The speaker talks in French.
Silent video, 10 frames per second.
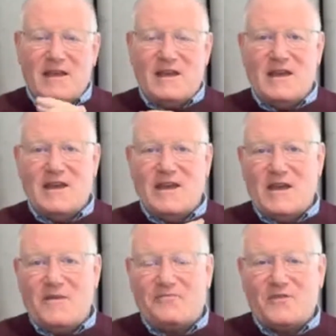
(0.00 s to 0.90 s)

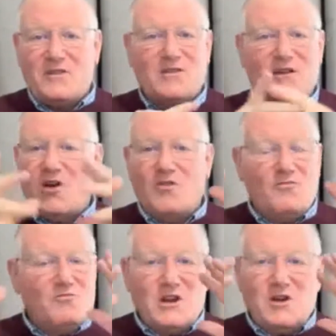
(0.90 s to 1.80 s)
Et
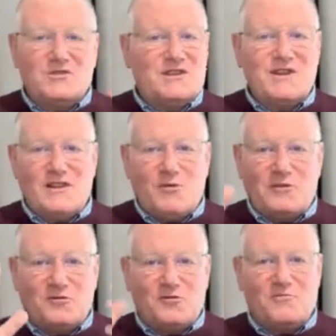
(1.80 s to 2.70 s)
maintenant, on dit que c'est les droits
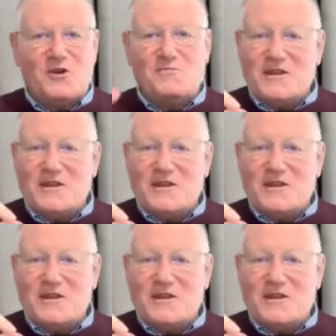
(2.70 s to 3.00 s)
de tout le monde,